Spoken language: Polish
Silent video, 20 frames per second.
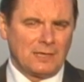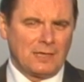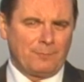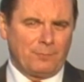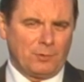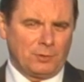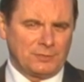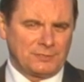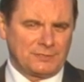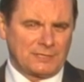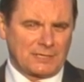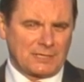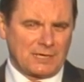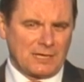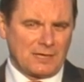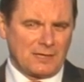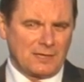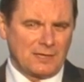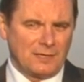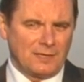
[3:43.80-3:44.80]

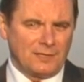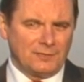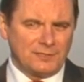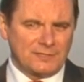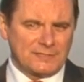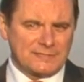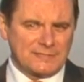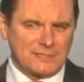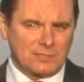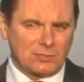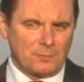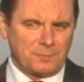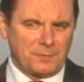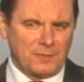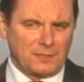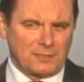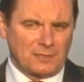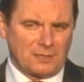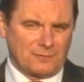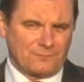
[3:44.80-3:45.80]
polityka nic nie
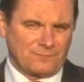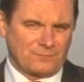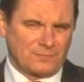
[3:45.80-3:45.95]
robienia.